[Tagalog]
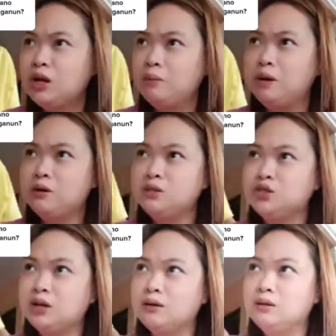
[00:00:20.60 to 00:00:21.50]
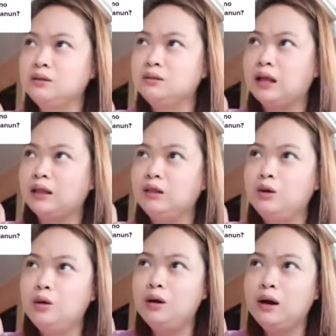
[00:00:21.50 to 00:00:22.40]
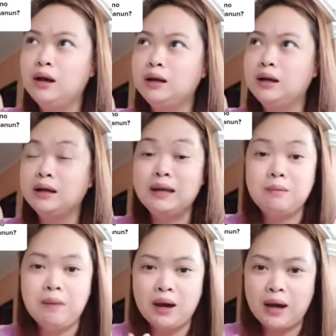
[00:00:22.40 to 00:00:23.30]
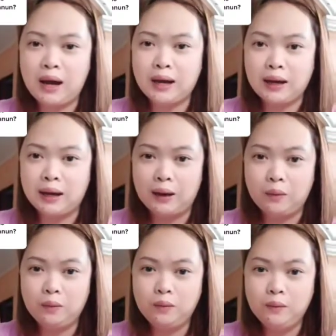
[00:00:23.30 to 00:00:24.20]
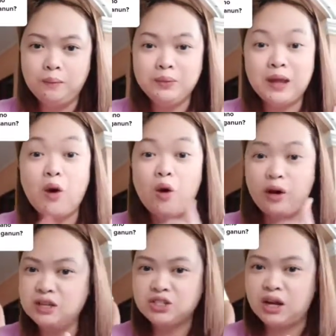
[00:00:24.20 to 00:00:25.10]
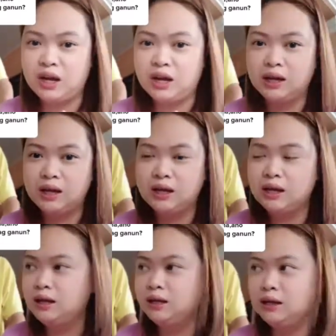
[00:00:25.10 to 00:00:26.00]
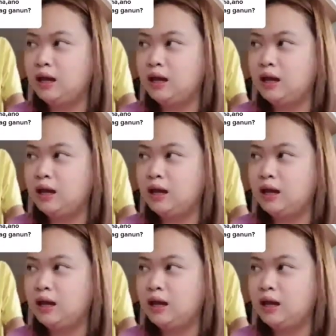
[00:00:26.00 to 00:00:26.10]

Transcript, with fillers: meron siyang tatlo hanggang limang araw na okay siya na